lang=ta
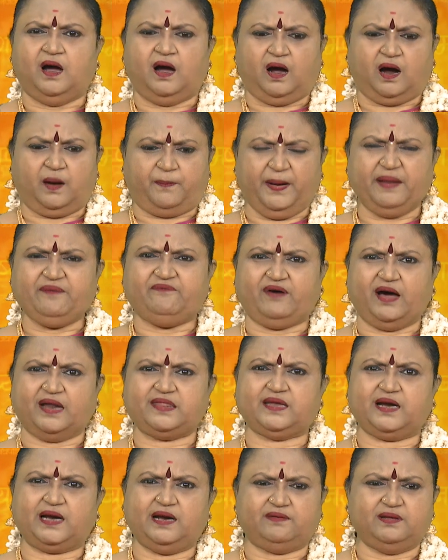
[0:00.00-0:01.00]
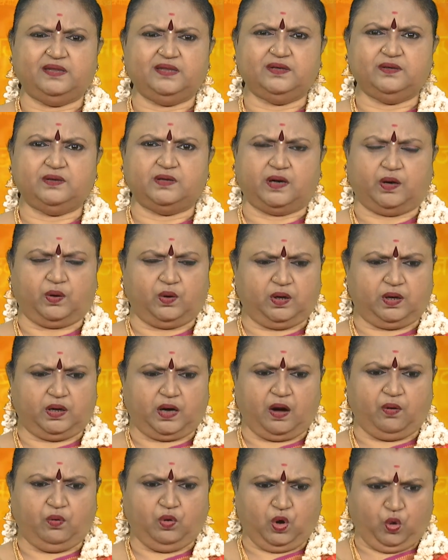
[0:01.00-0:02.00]
அப்படியே வார்த்தைகளை வந்து
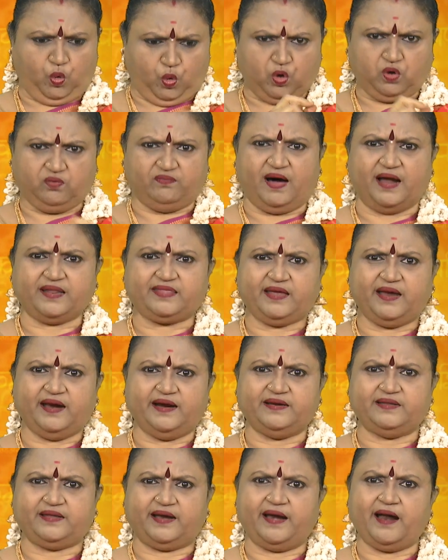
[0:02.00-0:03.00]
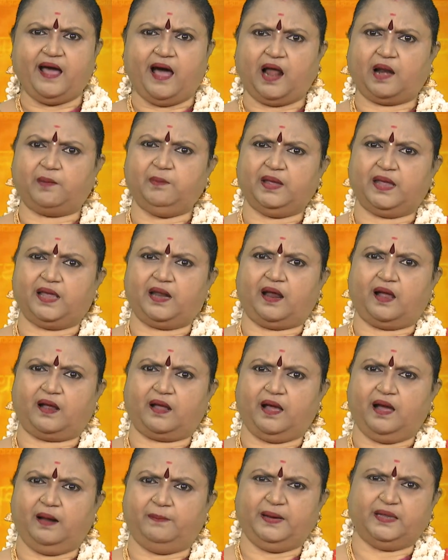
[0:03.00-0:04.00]
அவங்க ஒரு வார்த்தை எழுதுறேன்னு ஆரம்பிக்கிறாங்க
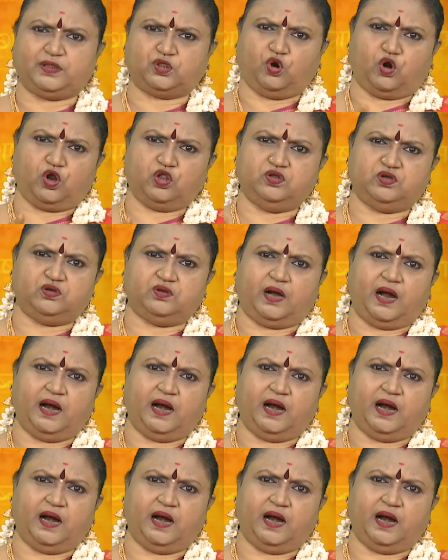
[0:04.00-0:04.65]
அப்படியே தொடர்ந்து